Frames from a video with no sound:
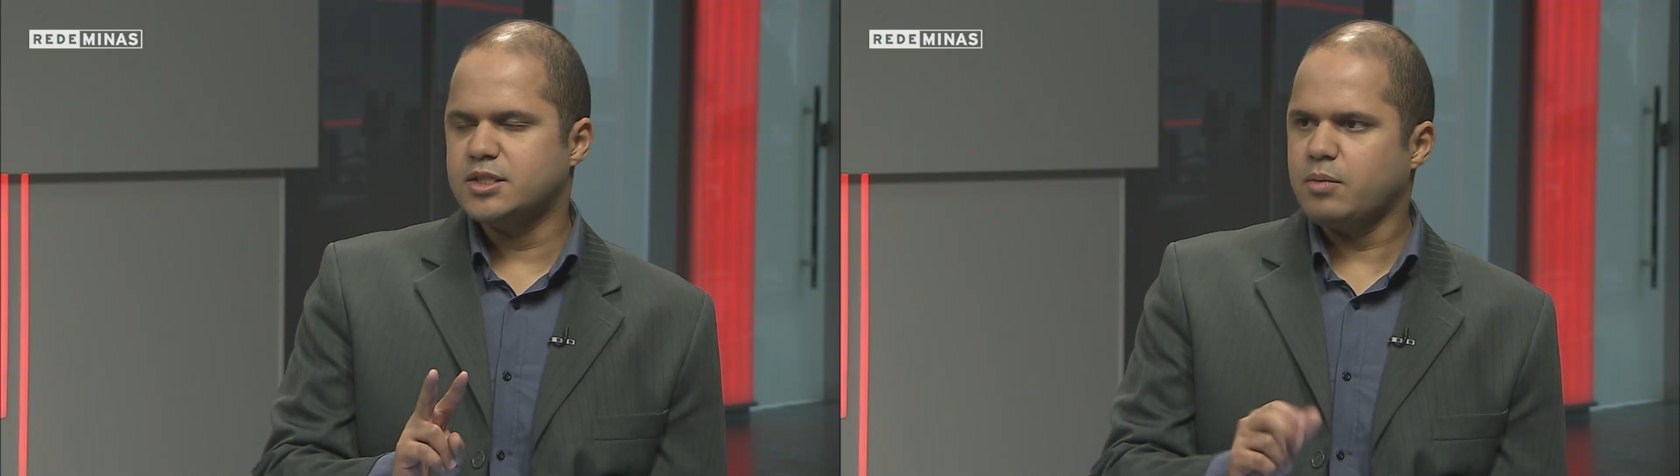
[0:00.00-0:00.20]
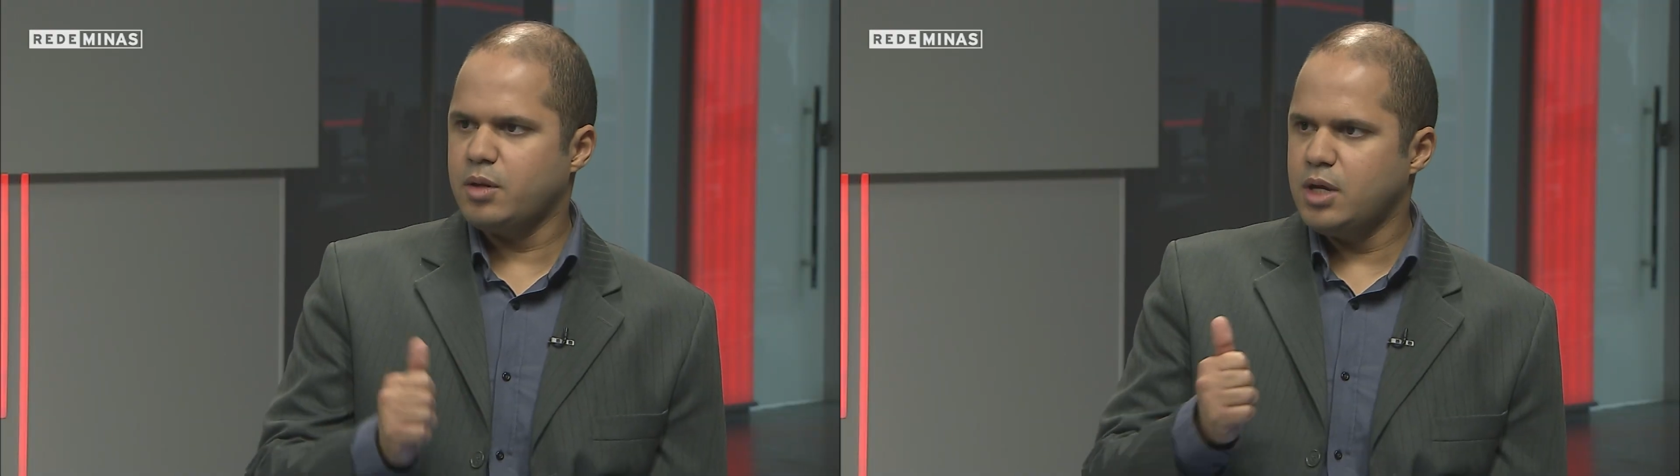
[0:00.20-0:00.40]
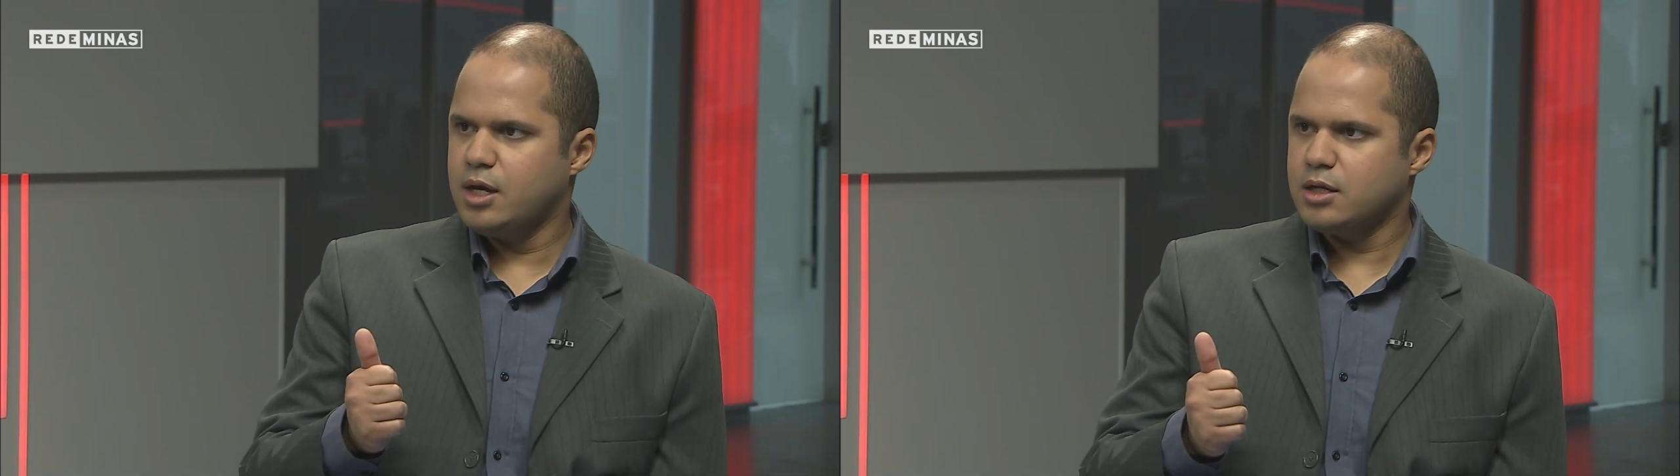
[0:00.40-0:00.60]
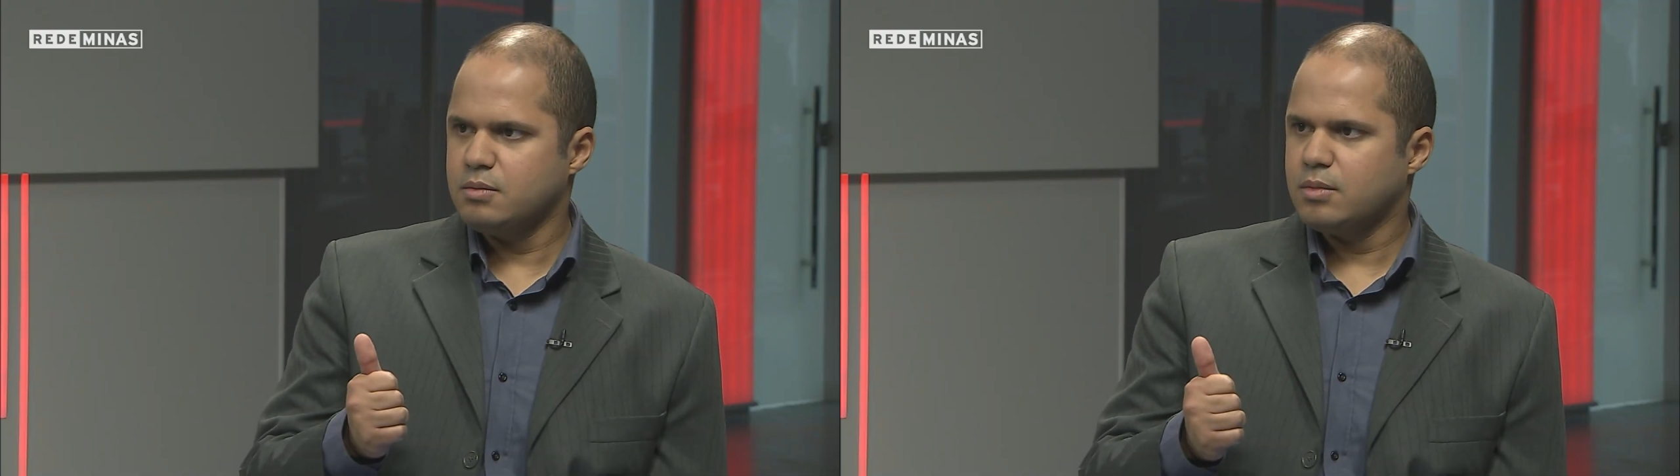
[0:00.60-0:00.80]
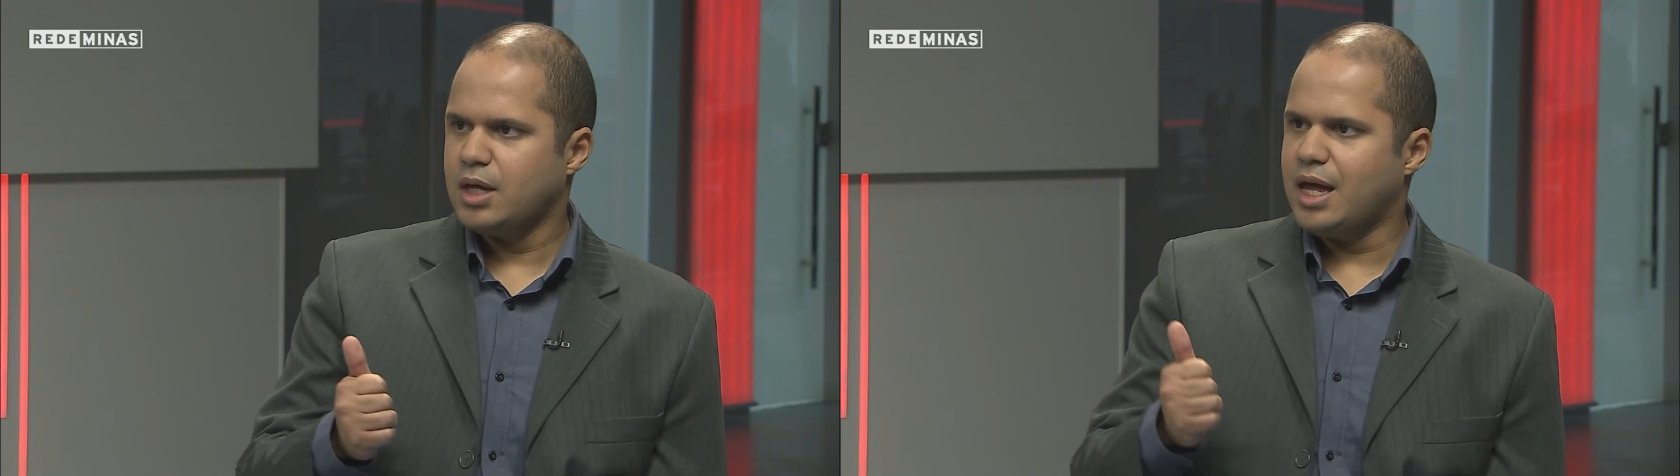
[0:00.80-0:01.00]
A primeira
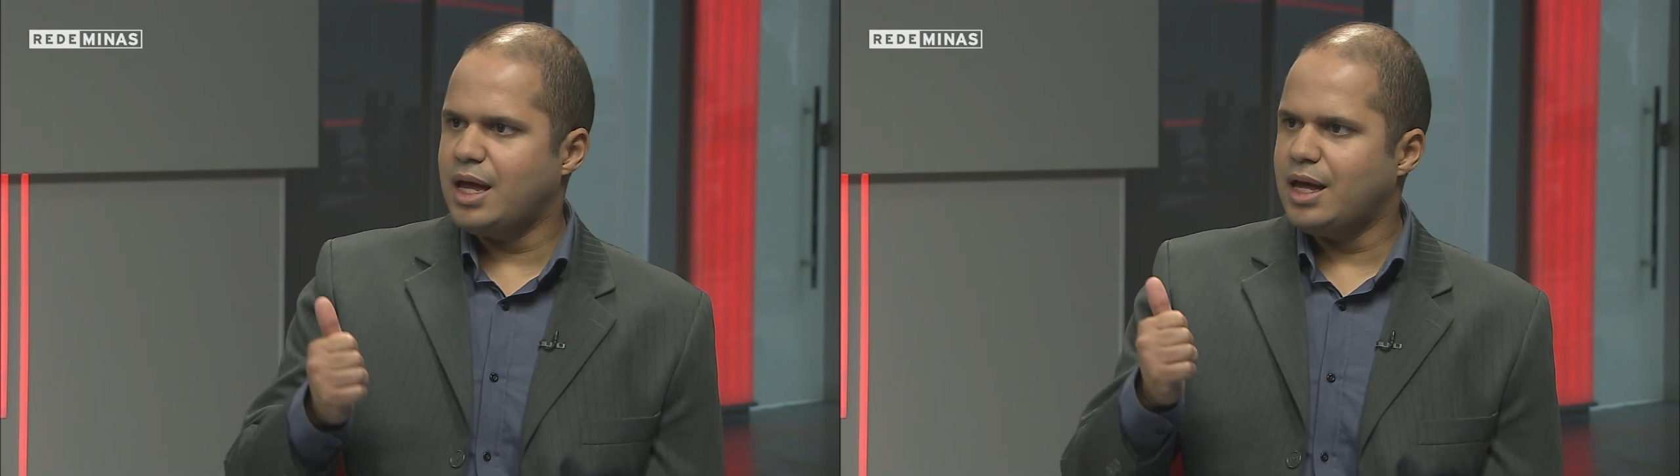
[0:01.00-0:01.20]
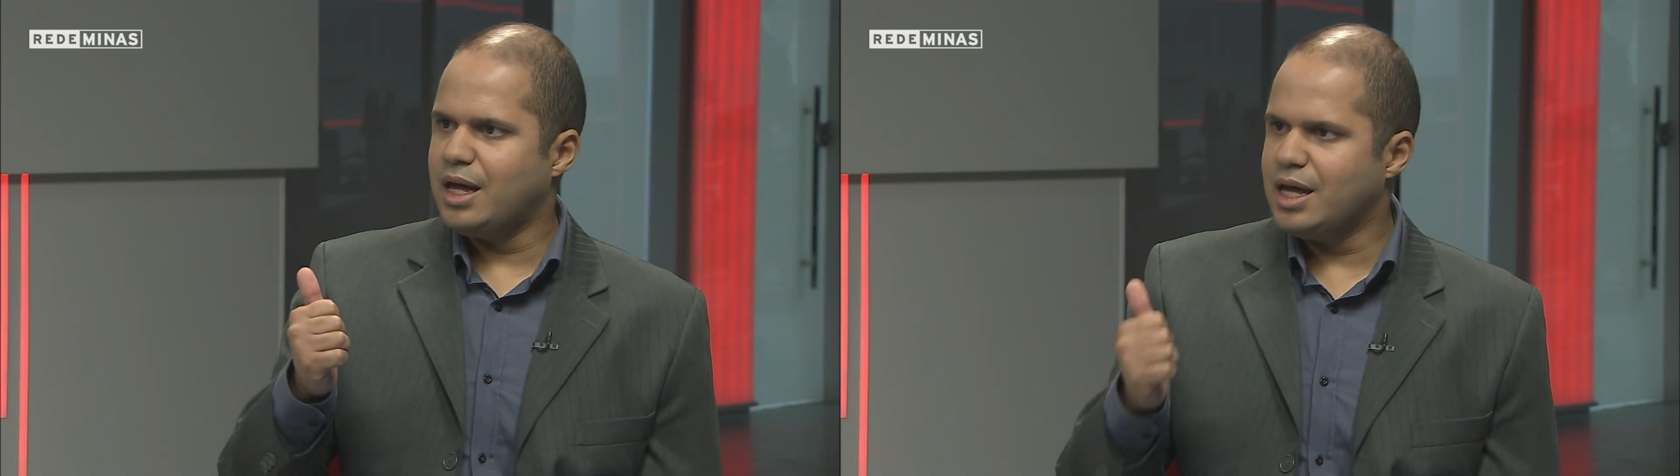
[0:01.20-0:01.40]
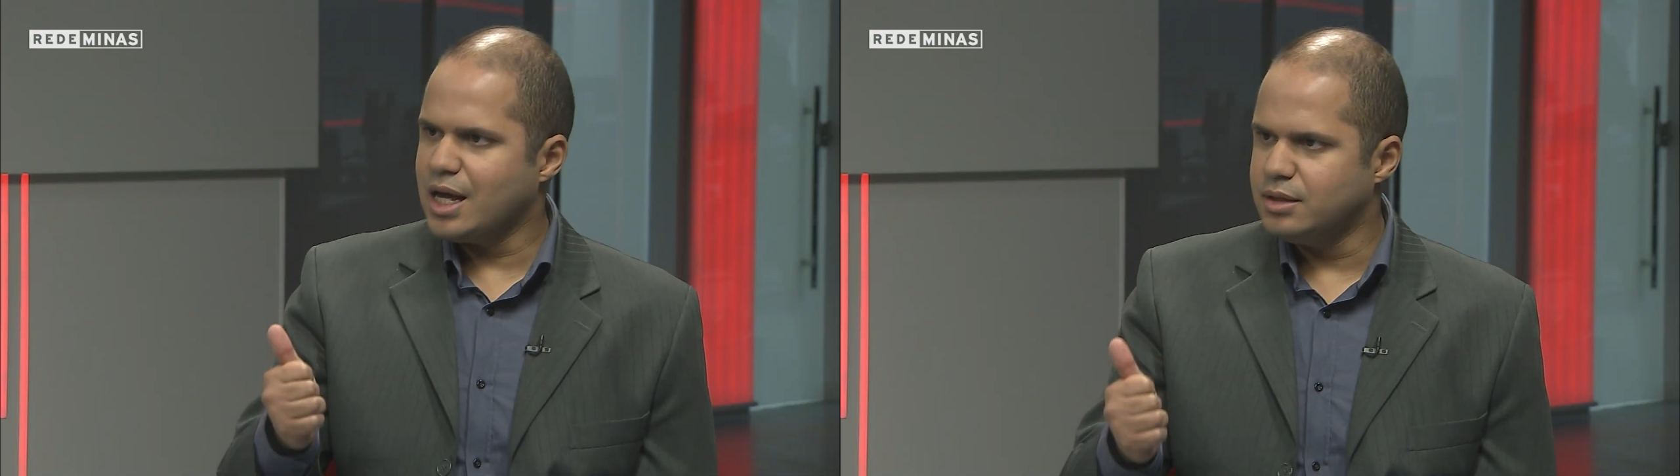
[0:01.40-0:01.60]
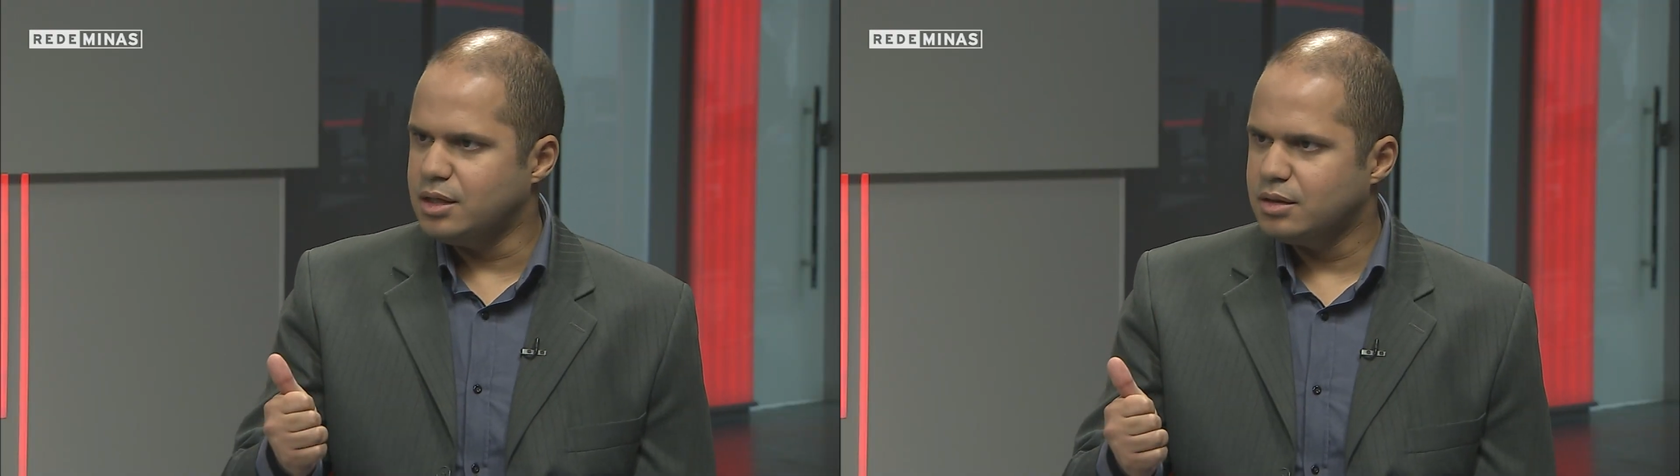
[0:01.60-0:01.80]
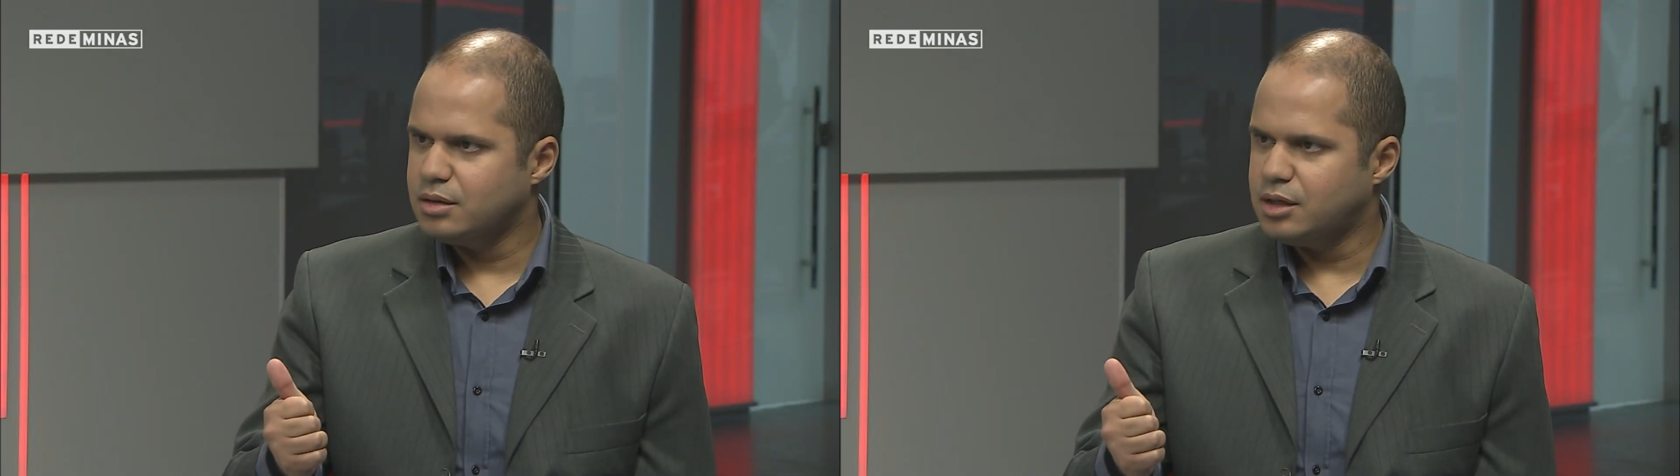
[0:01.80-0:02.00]
é EAD,